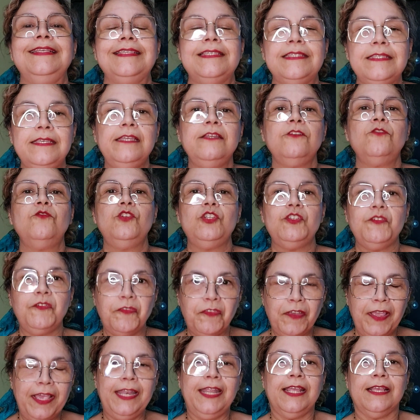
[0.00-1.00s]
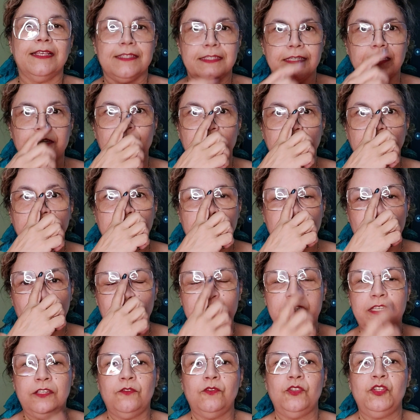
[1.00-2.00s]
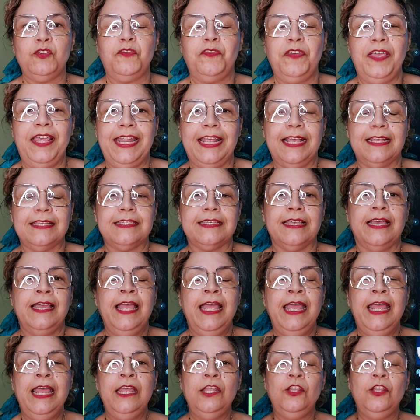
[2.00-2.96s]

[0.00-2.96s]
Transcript: Sinto diferença, gente. Eu sinto diferença.